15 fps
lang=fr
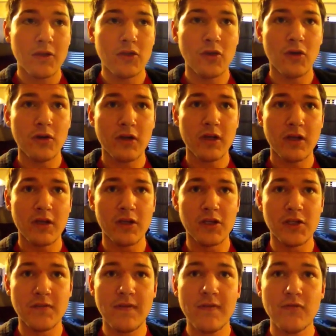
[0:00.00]
Donc, euh,
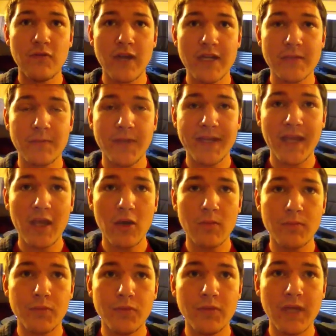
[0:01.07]
je vais vous expliquer un
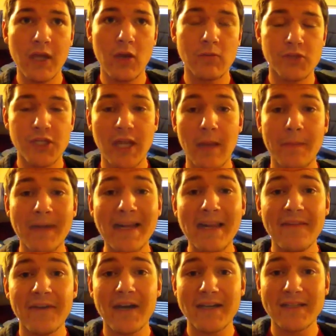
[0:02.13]
peu de comment j'ai appris le
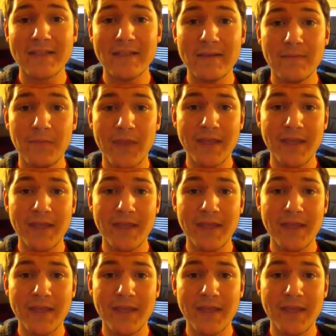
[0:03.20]
français